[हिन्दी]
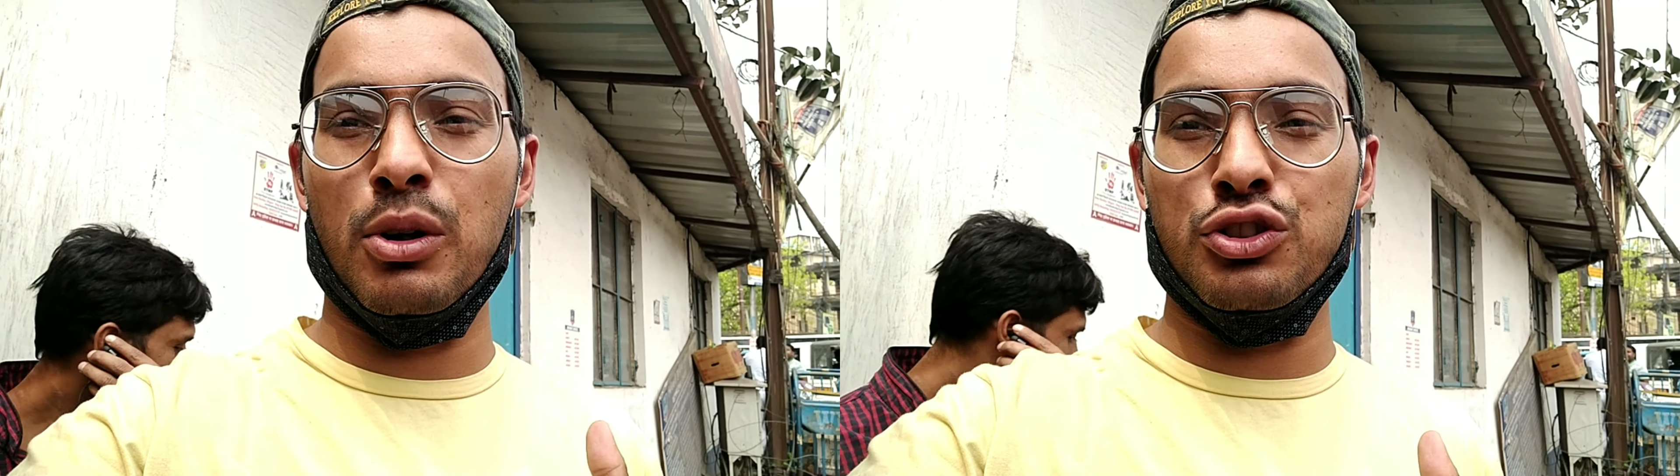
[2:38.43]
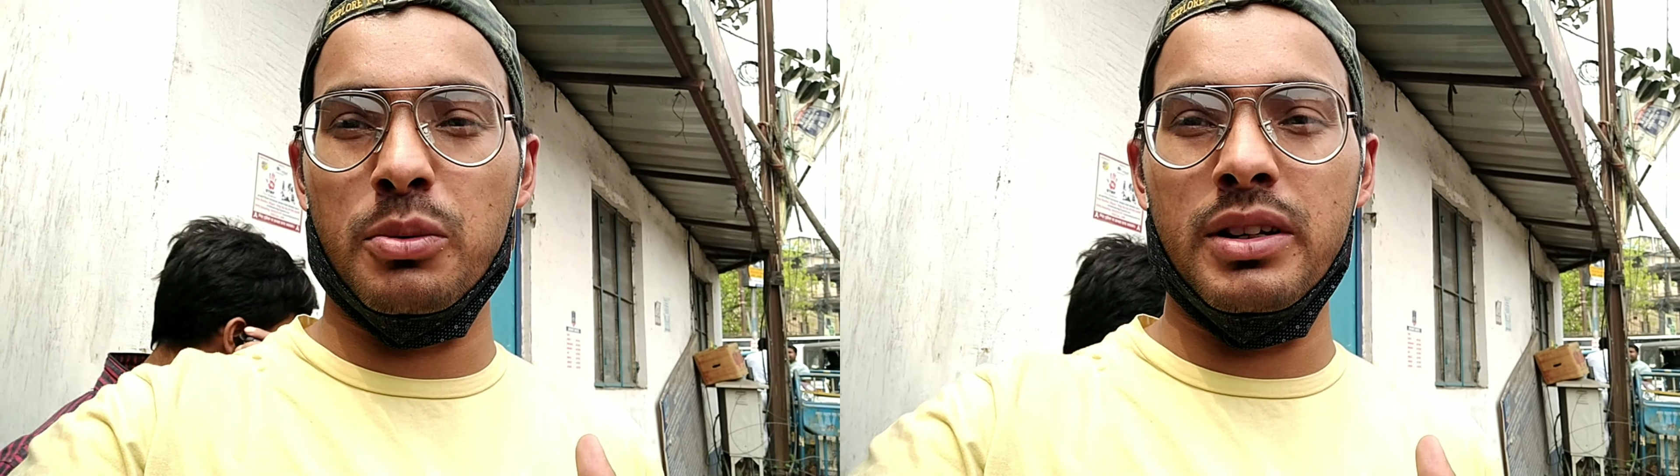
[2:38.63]

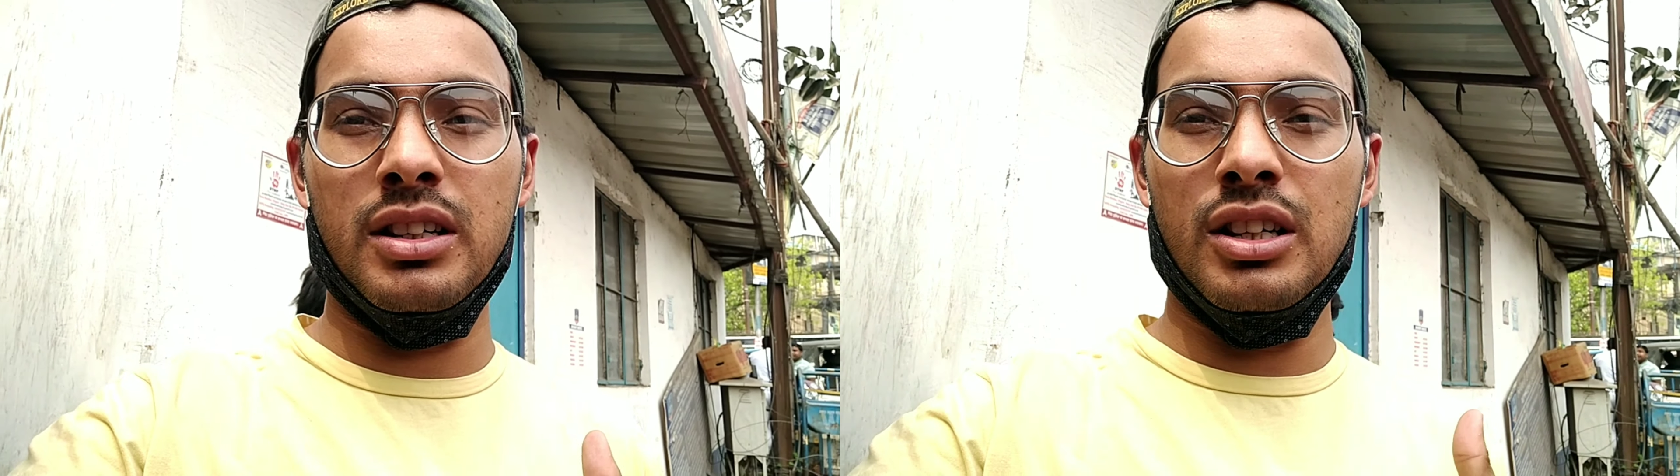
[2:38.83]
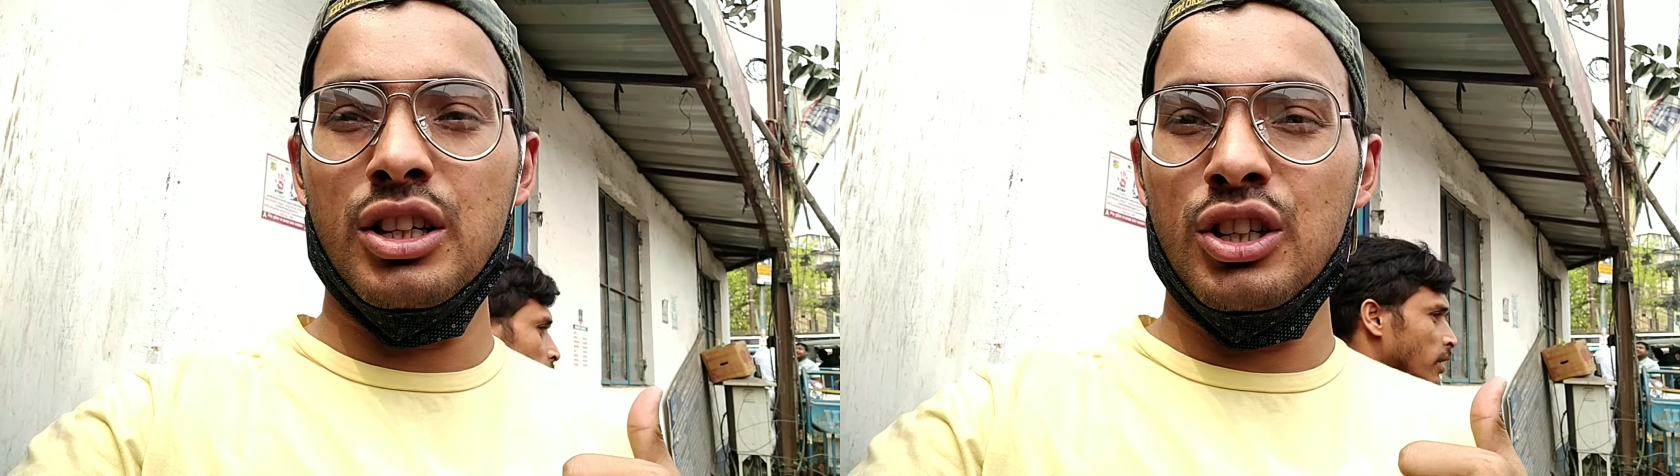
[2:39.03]
मौसम
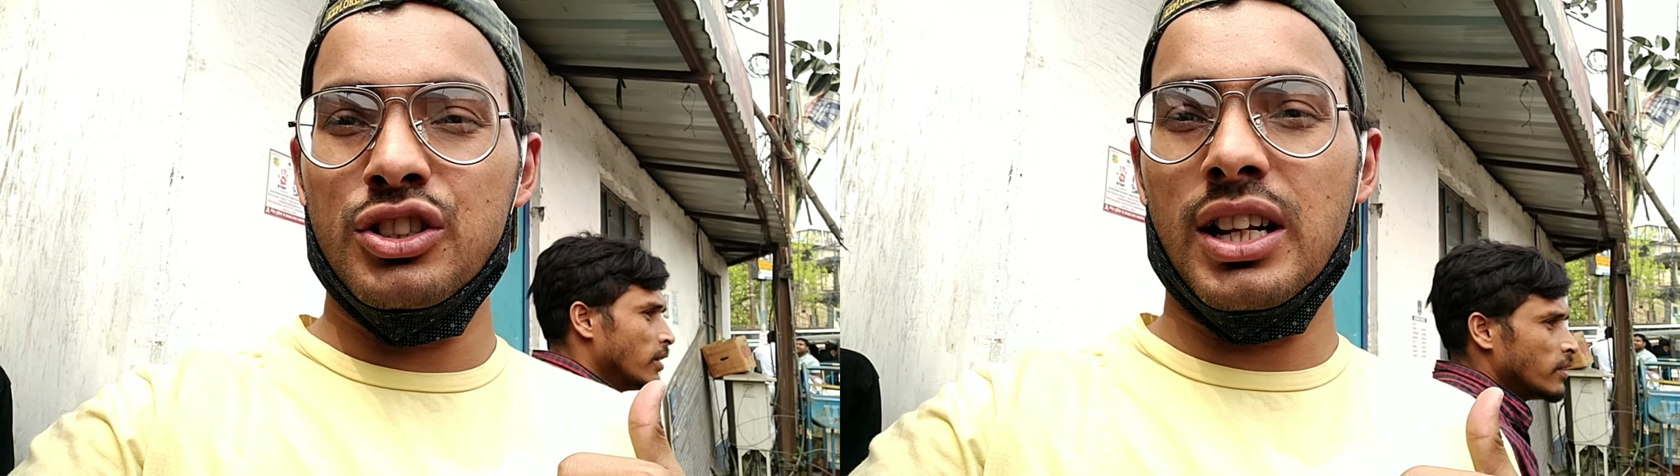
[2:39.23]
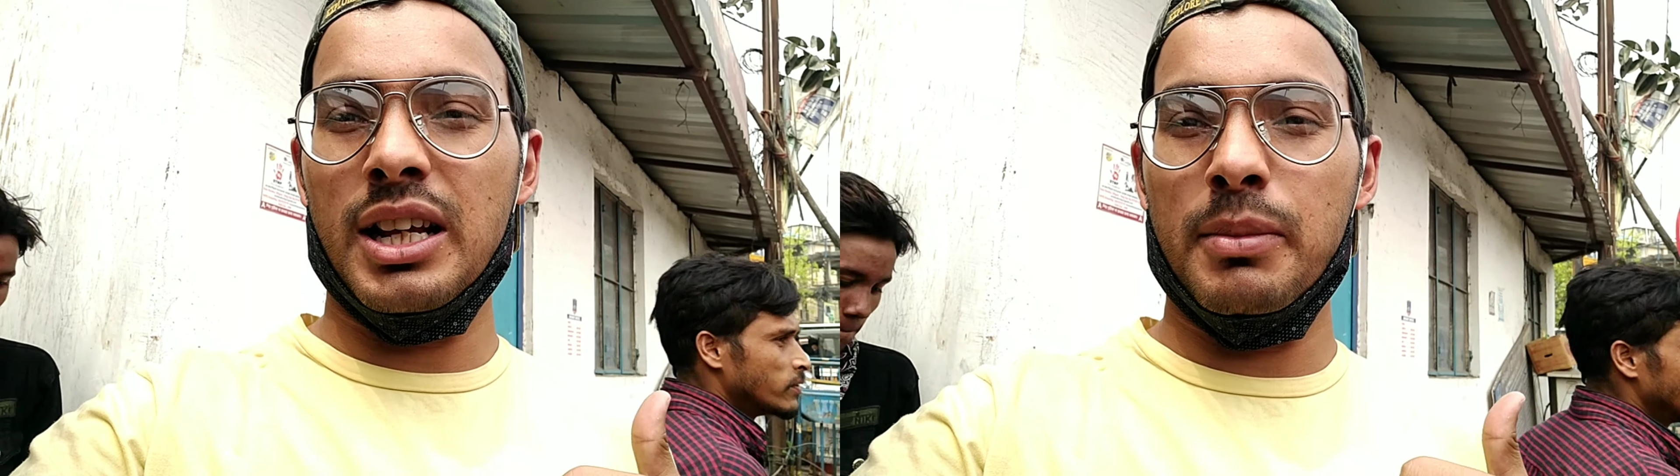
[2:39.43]
है चल के